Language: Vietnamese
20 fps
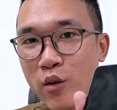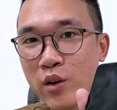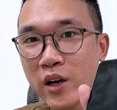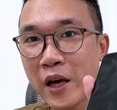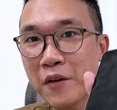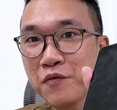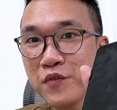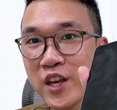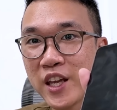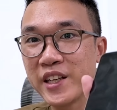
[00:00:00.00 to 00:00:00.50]
Cái
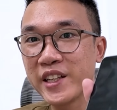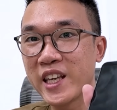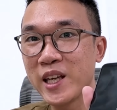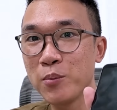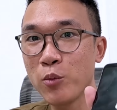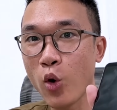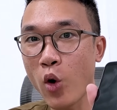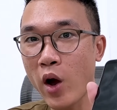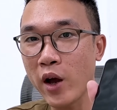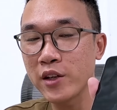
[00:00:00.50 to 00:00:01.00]
viền kim
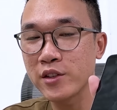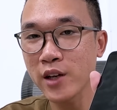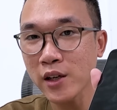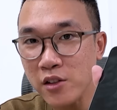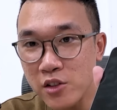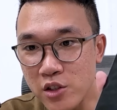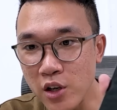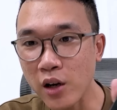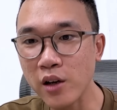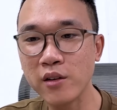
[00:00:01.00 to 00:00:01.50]
loại rất
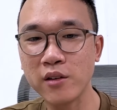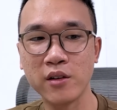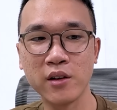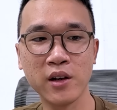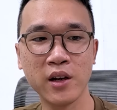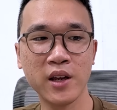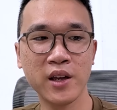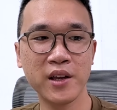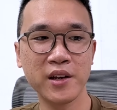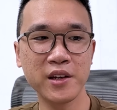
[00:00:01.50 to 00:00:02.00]
trơn
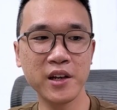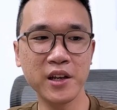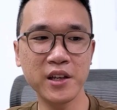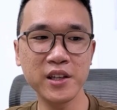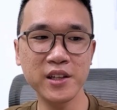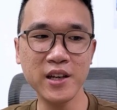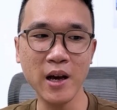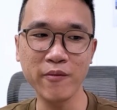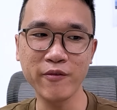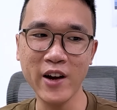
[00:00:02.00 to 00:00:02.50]
nên khi
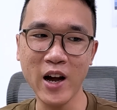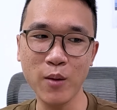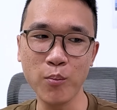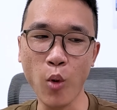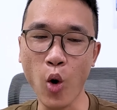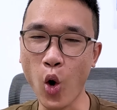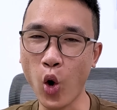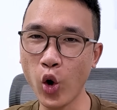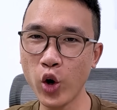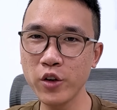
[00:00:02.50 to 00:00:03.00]
cầm vào
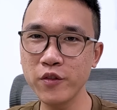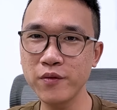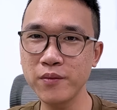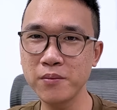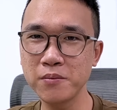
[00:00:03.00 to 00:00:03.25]
mồ hôi